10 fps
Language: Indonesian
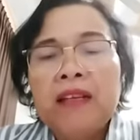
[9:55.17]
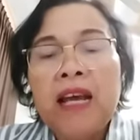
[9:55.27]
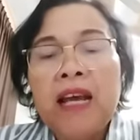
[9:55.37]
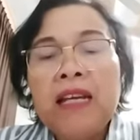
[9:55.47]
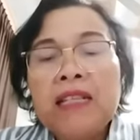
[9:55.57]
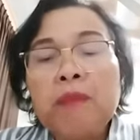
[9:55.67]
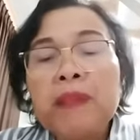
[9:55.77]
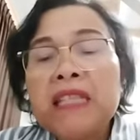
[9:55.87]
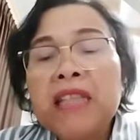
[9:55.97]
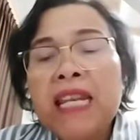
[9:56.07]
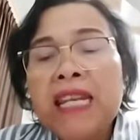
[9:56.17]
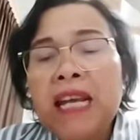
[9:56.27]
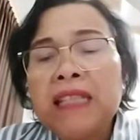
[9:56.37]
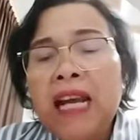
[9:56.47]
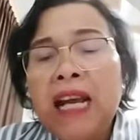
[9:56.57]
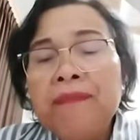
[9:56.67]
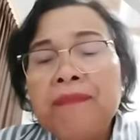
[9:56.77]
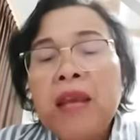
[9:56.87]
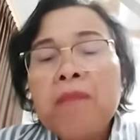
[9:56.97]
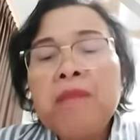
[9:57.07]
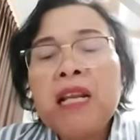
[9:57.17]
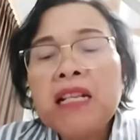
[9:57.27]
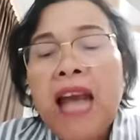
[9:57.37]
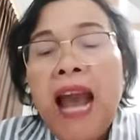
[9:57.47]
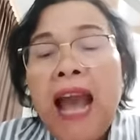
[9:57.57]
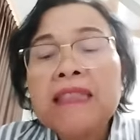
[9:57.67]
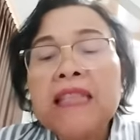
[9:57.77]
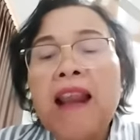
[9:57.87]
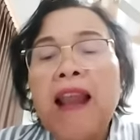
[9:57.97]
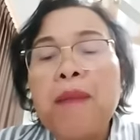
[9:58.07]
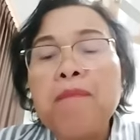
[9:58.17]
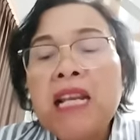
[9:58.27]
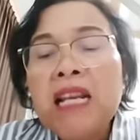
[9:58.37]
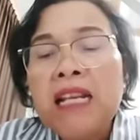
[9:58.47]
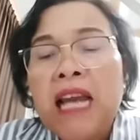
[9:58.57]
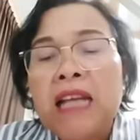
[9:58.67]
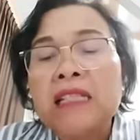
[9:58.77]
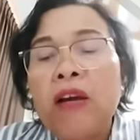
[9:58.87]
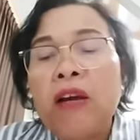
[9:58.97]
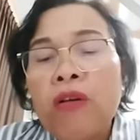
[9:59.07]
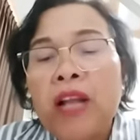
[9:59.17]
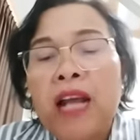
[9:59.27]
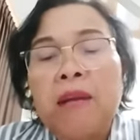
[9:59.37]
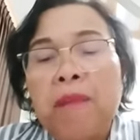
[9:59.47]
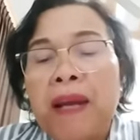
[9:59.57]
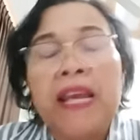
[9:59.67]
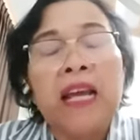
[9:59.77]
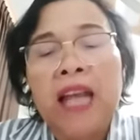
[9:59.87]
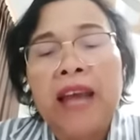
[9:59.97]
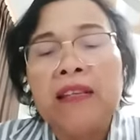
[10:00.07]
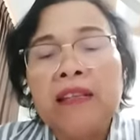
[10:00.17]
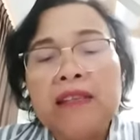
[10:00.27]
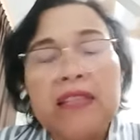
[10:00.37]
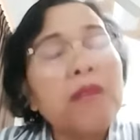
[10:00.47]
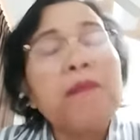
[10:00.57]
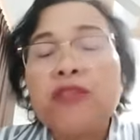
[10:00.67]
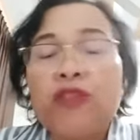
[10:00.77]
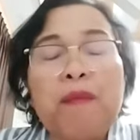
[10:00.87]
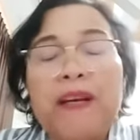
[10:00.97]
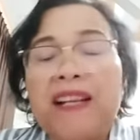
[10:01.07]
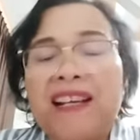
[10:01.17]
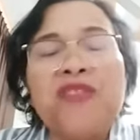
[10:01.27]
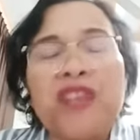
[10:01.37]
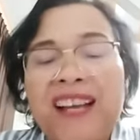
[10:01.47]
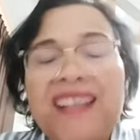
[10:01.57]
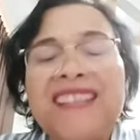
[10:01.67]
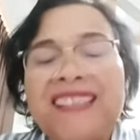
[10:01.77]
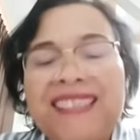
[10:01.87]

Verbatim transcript: Nah, seperti tadi dikatakan, berkatalah benar seorang kepada yang lain. Ya termasuk kepada keluarga kita